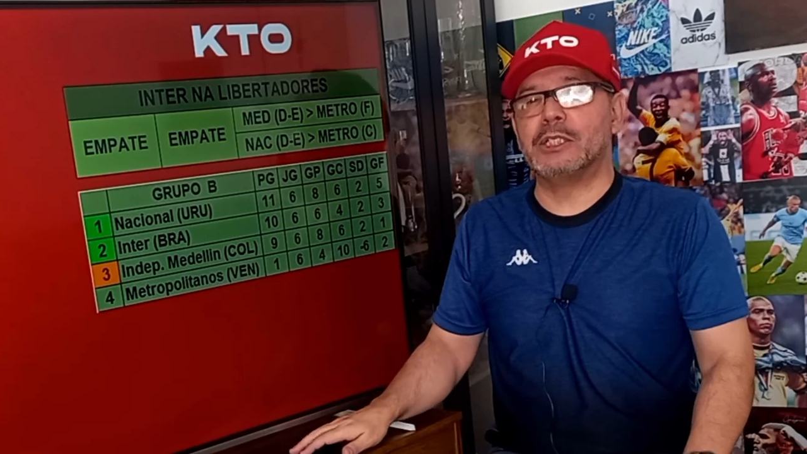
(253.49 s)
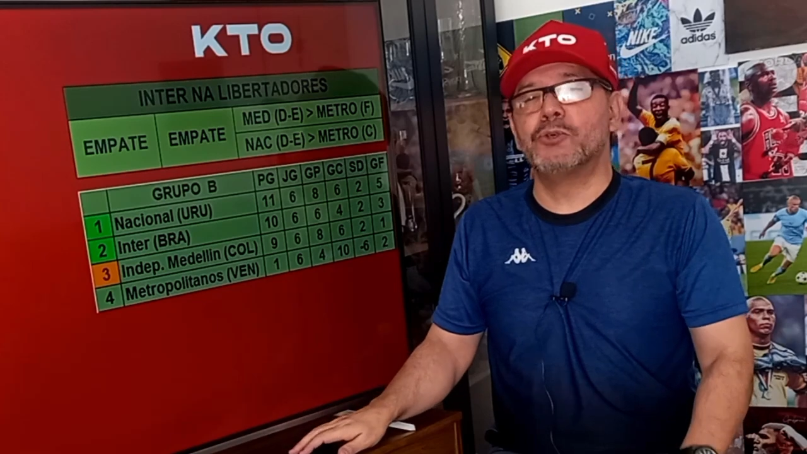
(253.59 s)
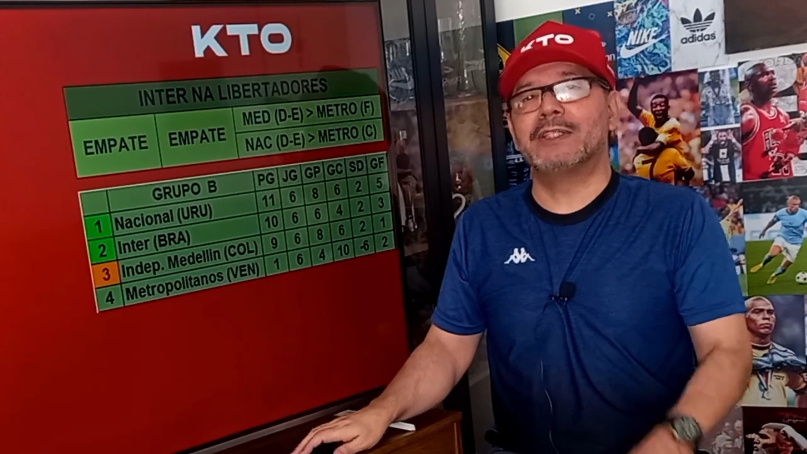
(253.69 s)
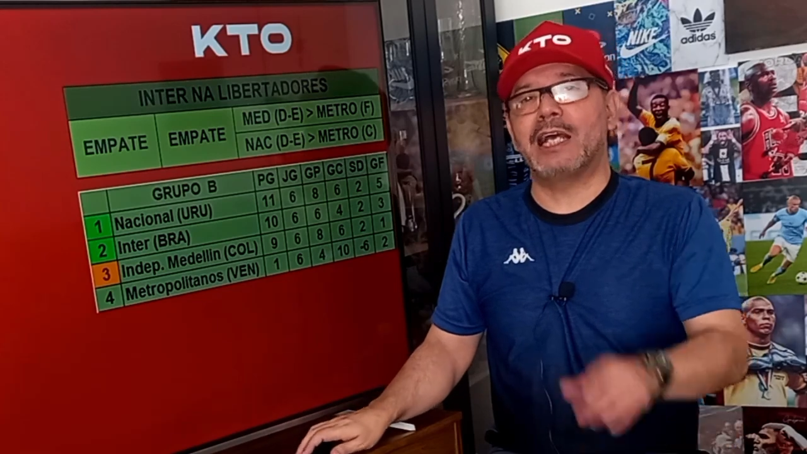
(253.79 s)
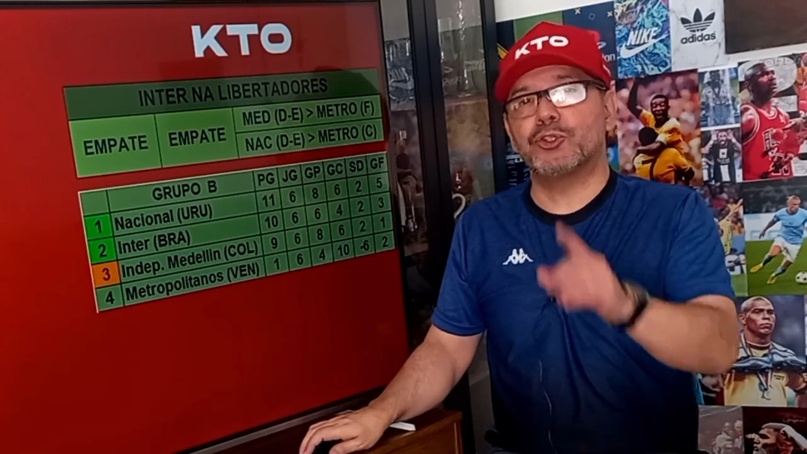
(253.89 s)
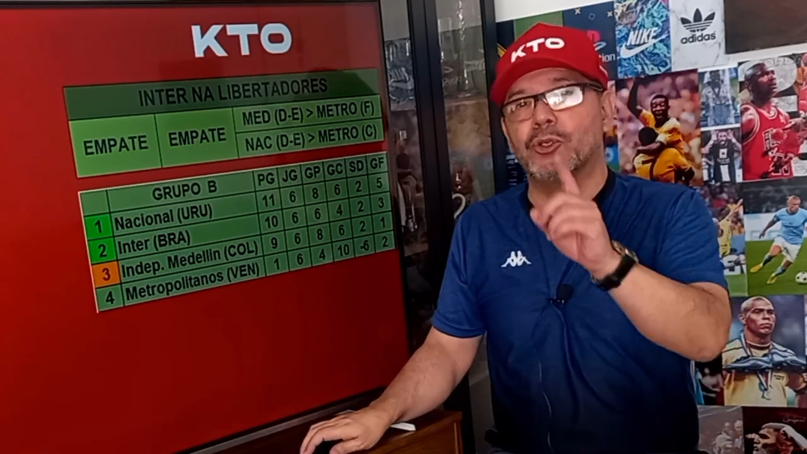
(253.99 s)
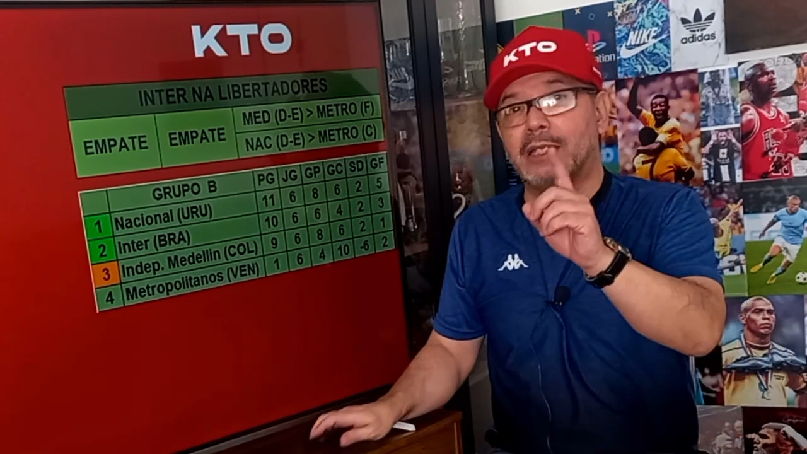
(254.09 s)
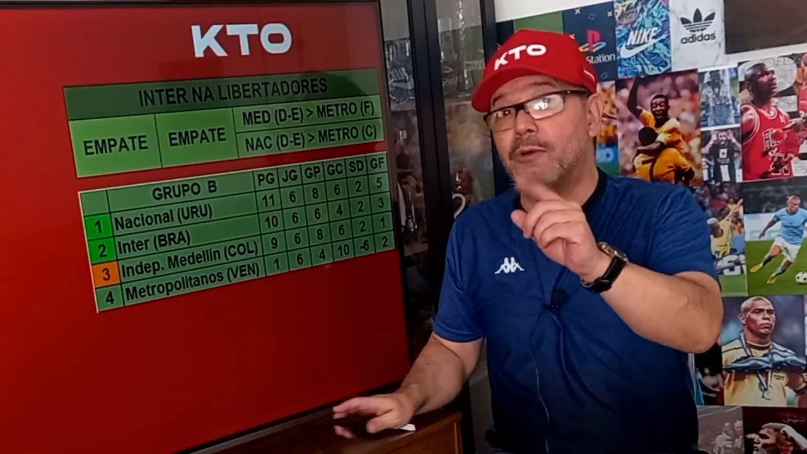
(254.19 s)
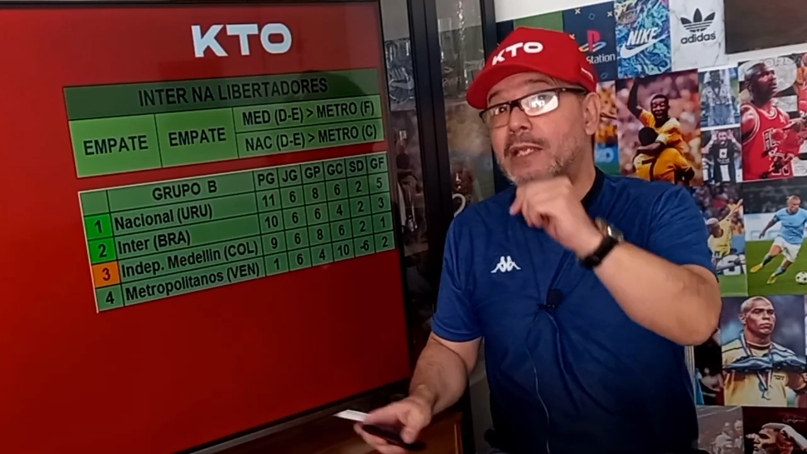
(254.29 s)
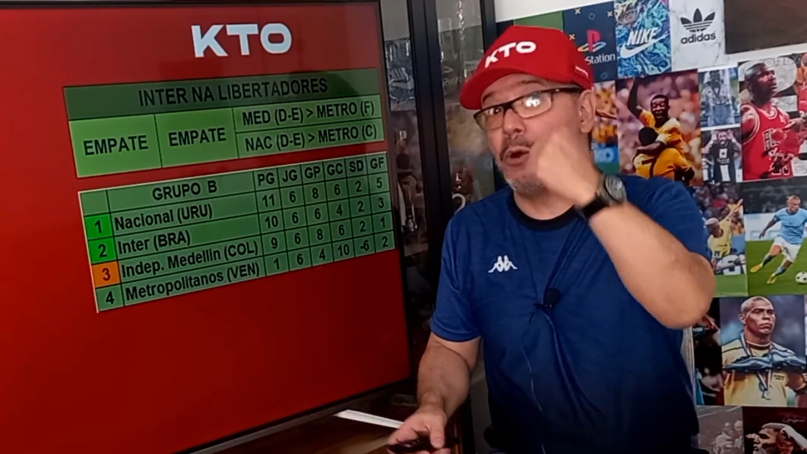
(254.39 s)
e o
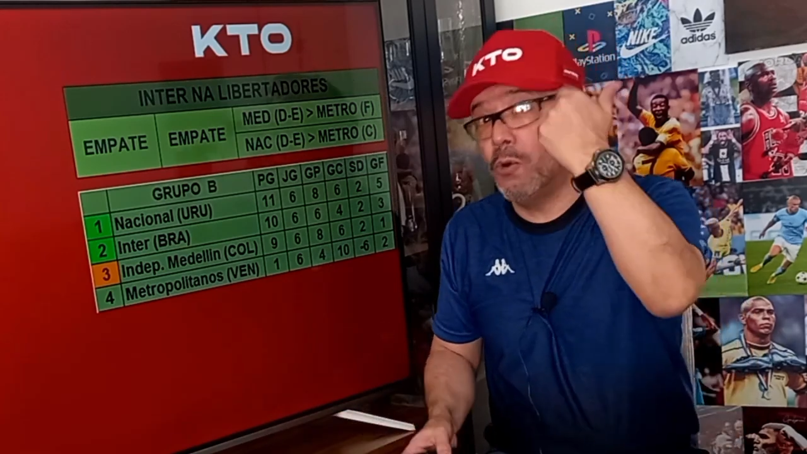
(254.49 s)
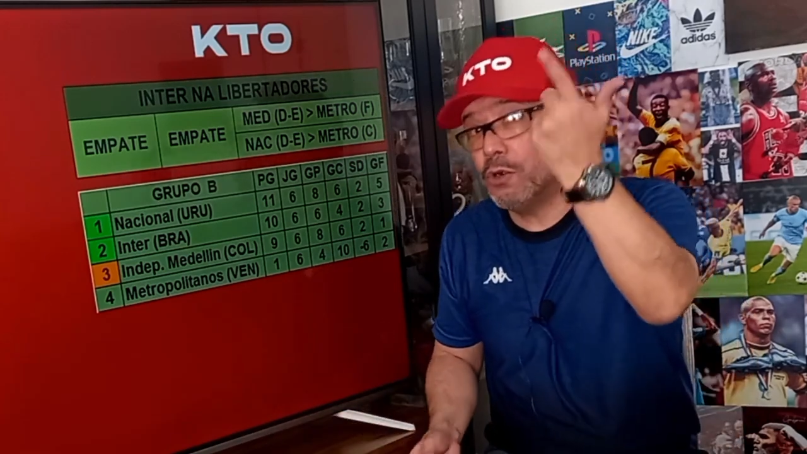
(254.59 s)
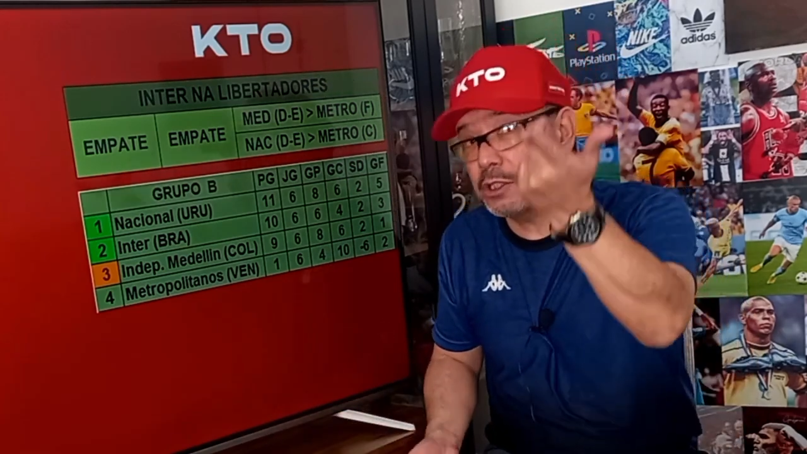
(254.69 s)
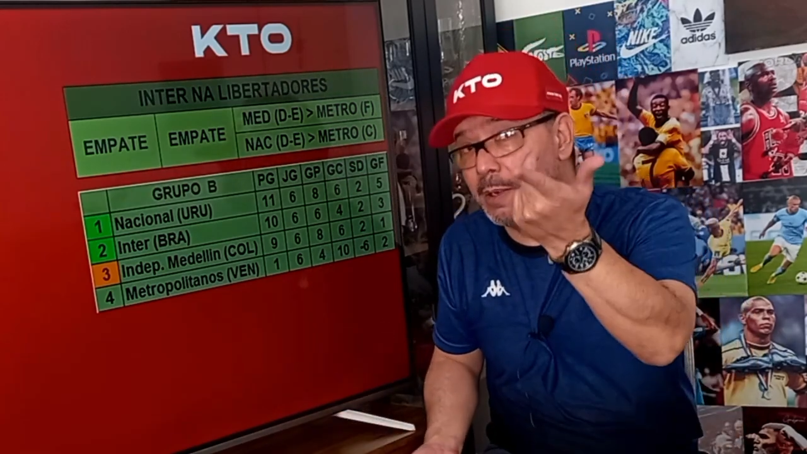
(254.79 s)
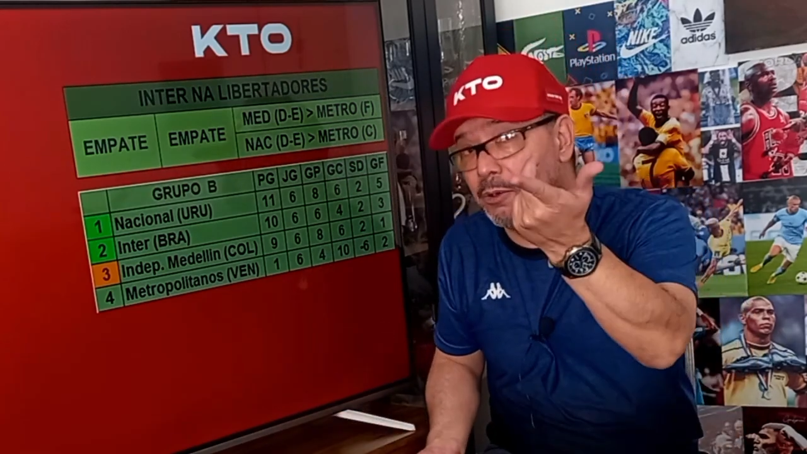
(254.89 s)
Nacional na última